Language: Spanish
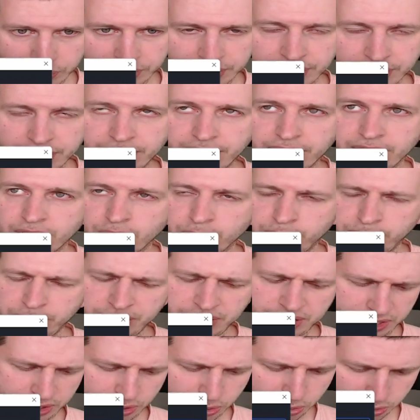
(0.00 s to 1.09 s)
de, ¿cómo
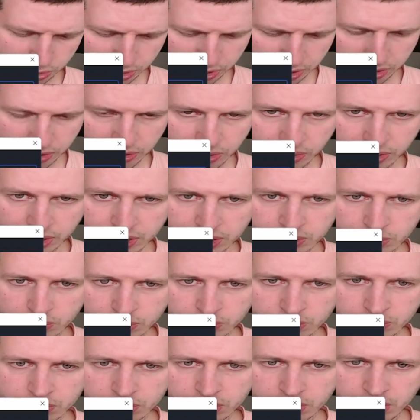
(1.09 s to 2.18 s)
era? Suscriptores,
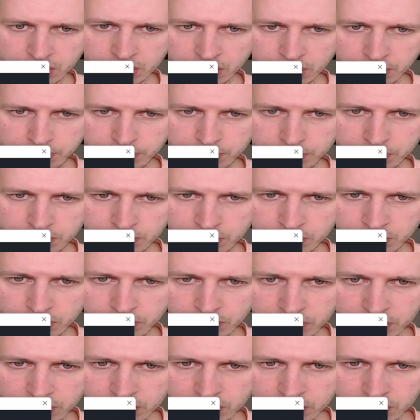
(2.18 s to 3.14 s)
suscriptores.